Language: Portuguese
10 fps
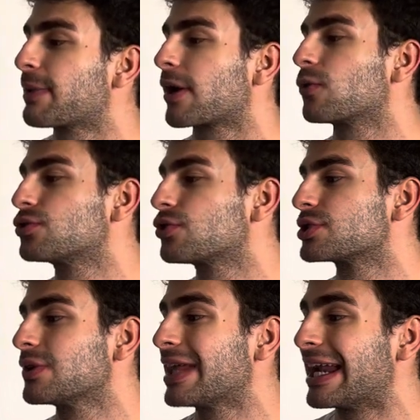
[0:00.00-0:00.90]
para a
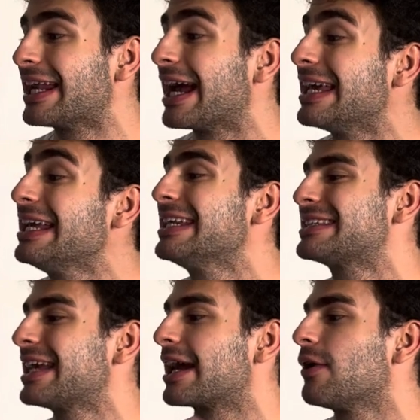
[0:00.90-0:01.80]
construção da arena e
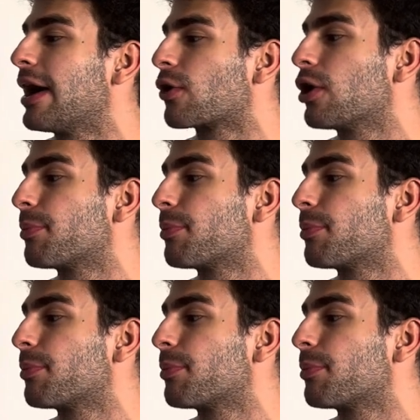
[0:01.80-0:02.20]
iniciarão agora